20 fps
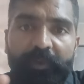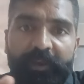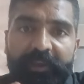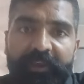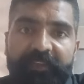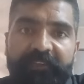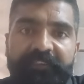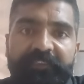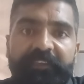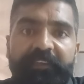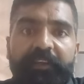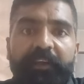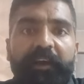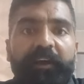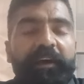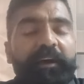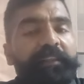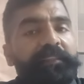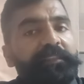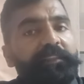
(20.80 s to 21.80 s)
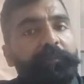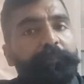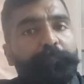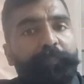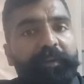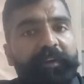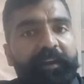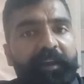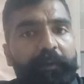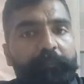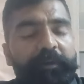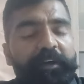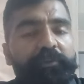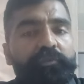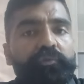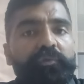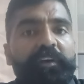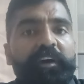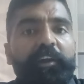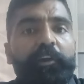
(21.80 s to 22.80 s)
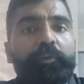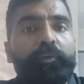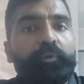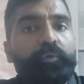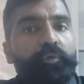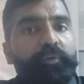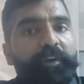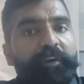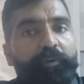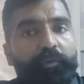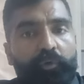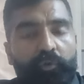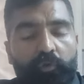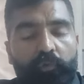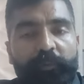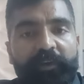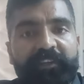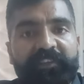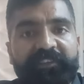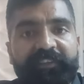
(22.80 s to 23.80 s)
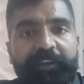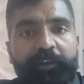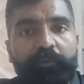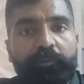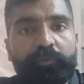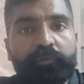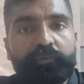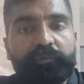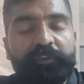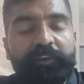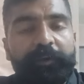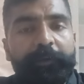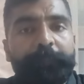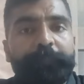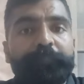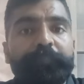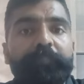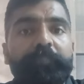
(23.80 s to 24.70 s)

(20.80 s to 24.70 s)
वैकेंसी का अंतिम परिणाम आ चुका लोगों के डॉक्यूमेंट चेक हो चुके